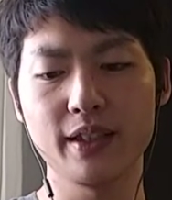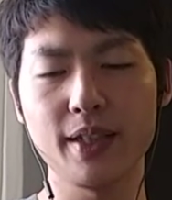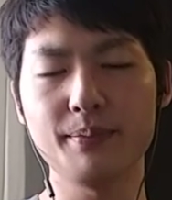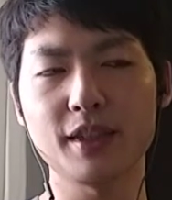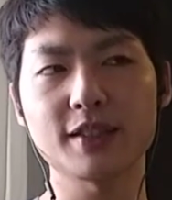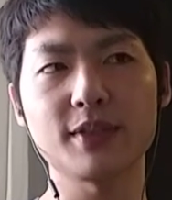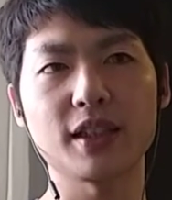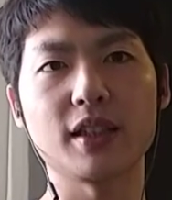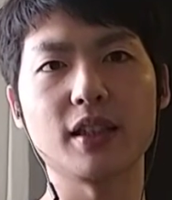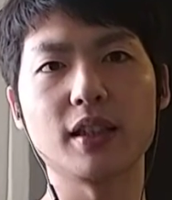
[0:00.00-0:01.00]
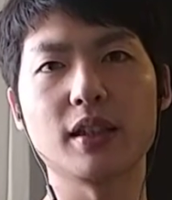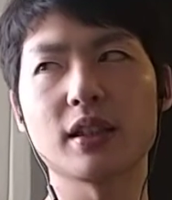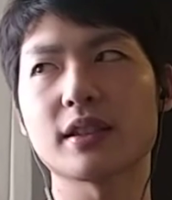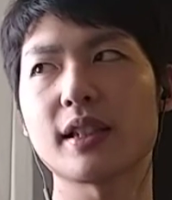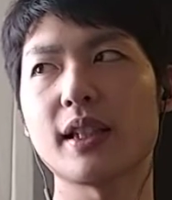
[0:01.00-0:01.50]
年末まで
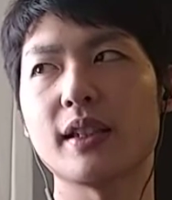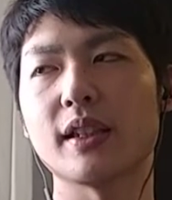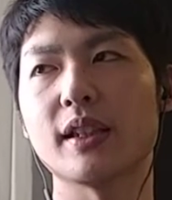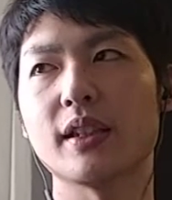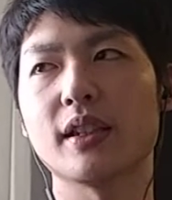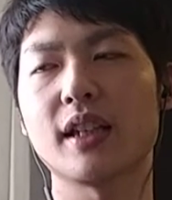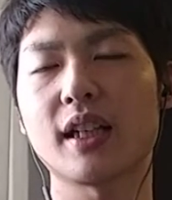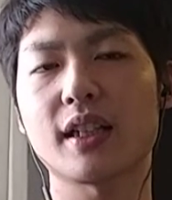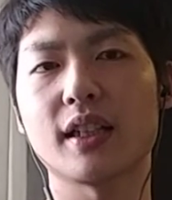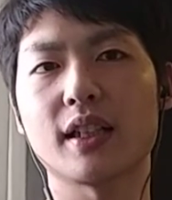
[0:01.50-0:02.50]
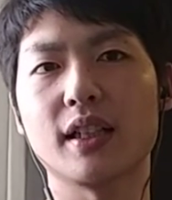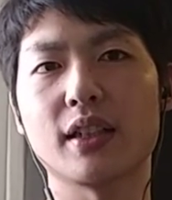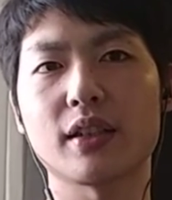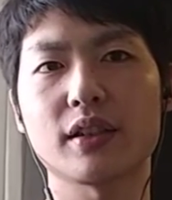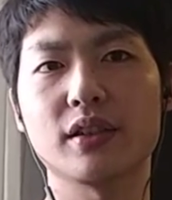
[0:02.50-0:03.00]
にさらに何回か